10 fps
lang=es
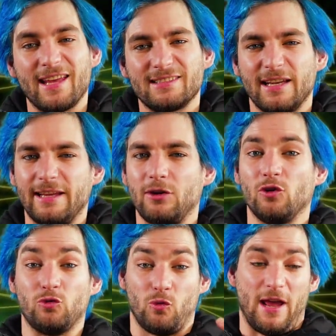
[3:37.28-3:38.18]
hayas
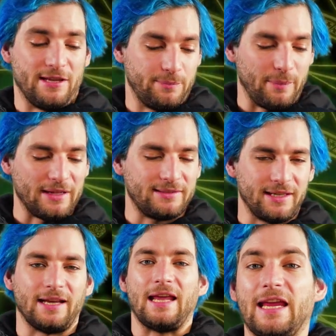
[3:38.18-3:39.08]
elegido tu
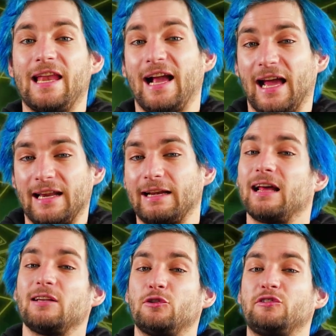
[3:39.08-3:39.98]
especie y la
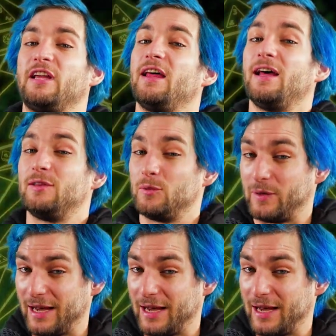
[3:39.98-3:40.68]
carrera asociada a tu